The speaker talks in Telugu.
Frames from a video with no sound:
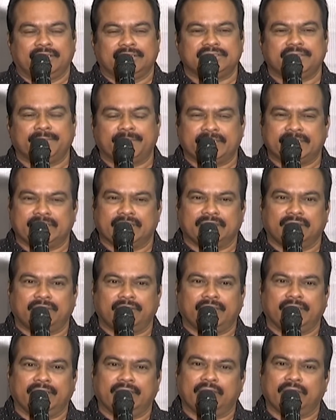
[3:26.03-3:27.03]
సినిమా
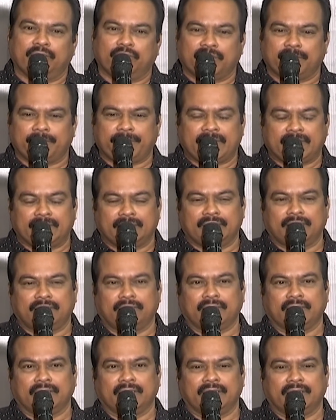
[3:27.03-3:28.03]
చేద్దామంటే నేను కూడా పార్ట్నర్గా
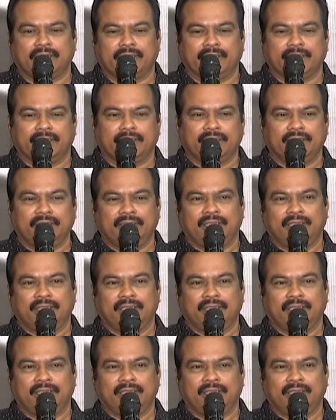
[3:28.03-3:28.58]
ఉంటా అన్నాడు ఆయన